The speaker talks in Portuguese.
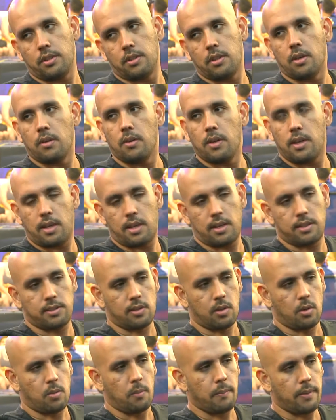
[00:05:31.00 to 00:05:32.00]
Então, é,
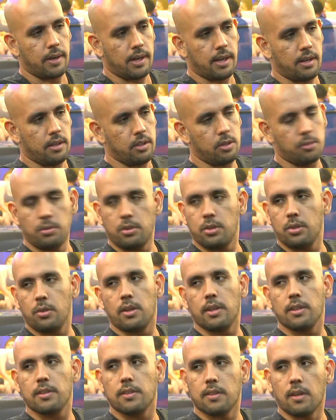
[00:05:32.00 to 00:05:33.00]
esse é um mecanismo de
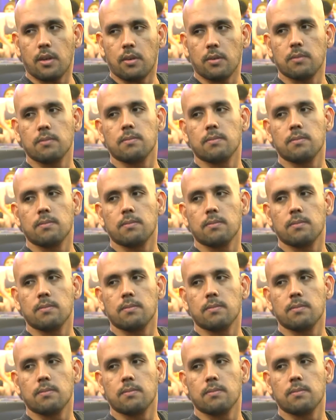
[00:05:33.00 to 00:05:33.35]
conexão.